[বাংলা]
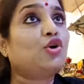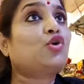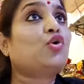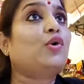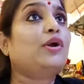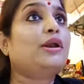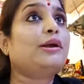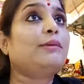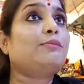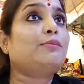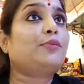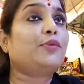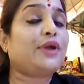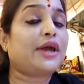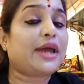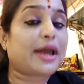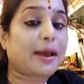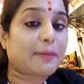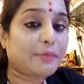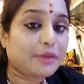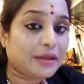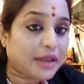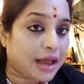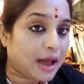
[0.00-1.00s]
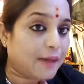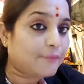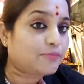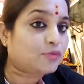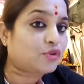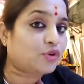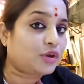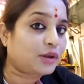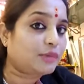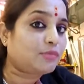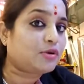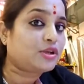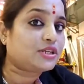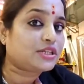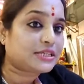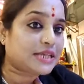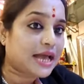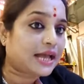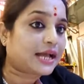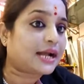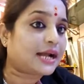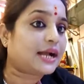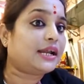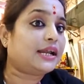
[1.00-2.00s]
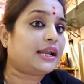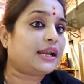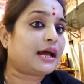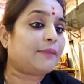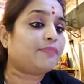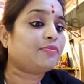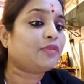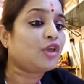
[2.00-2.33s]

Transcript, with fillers: করিমপুরে আমি নাম ধরে বলছি জায়গার নাম